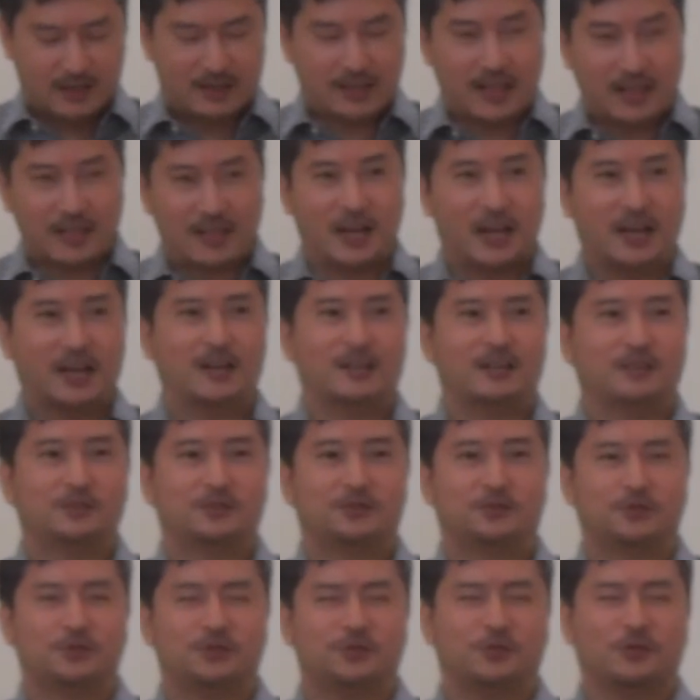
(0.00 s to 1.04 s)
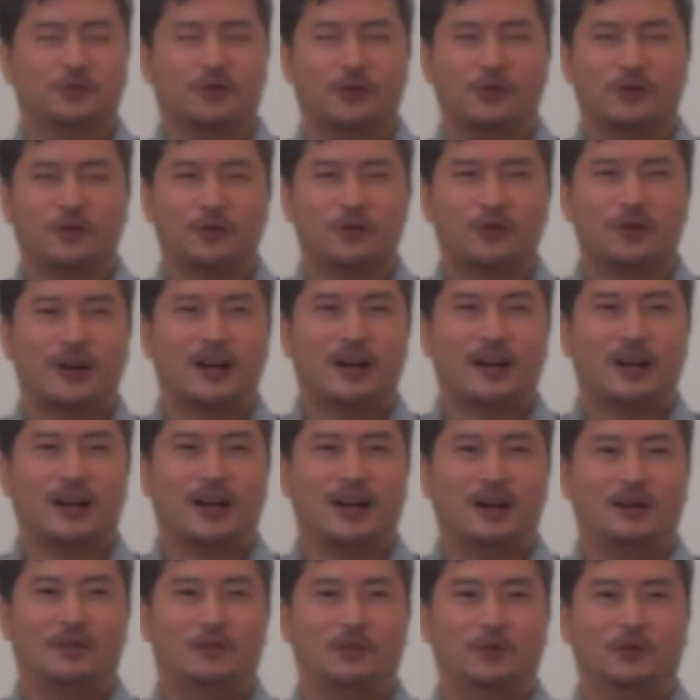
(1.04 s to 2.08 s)
ただ主を心か
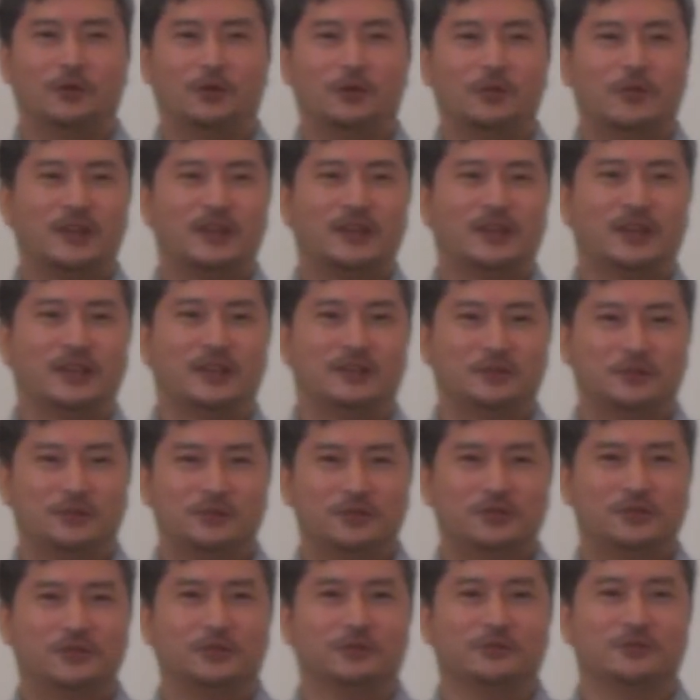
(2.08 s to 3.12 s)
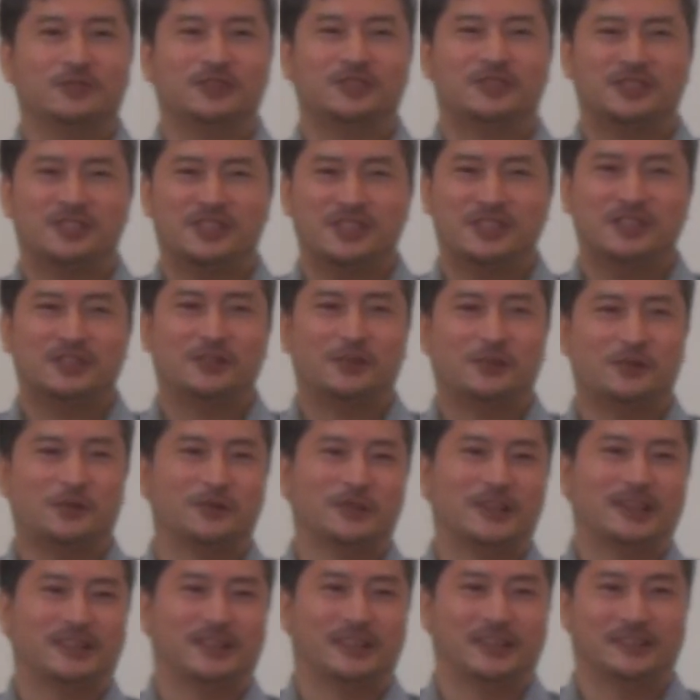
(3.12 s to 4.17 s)
ら求めていくっていう信
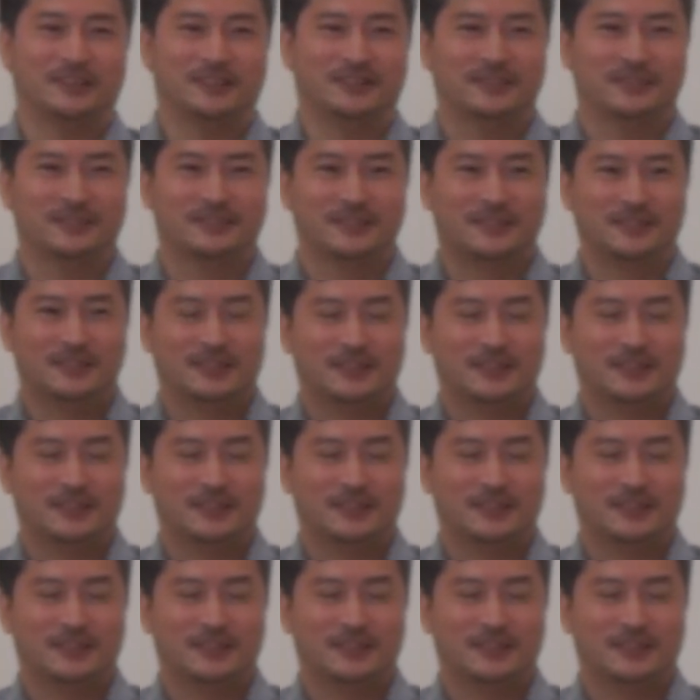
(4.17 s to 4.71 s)
仰だったんです